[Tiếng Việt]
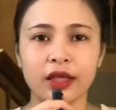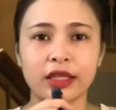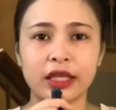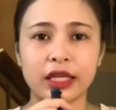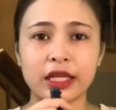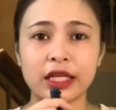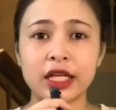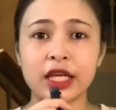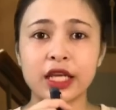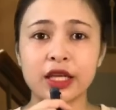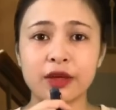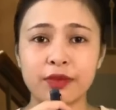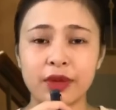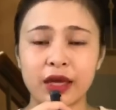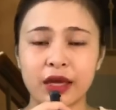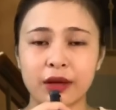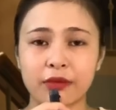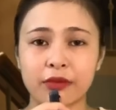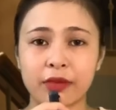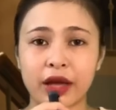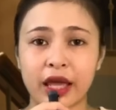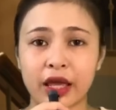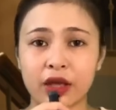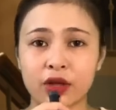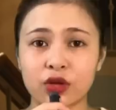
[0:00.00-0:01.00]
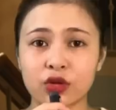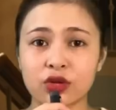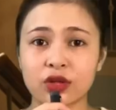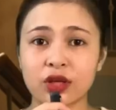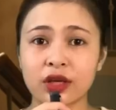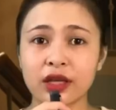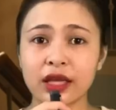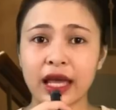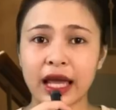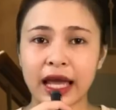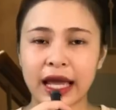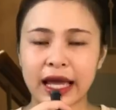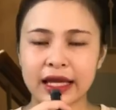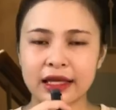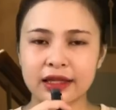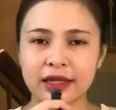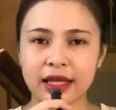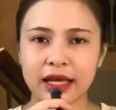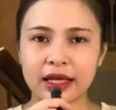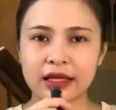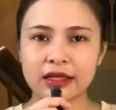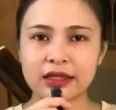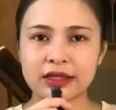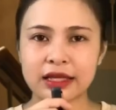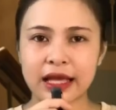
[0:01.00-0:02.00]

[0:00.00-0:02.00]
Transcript: Chị đi biền biệt cho tới hai tháng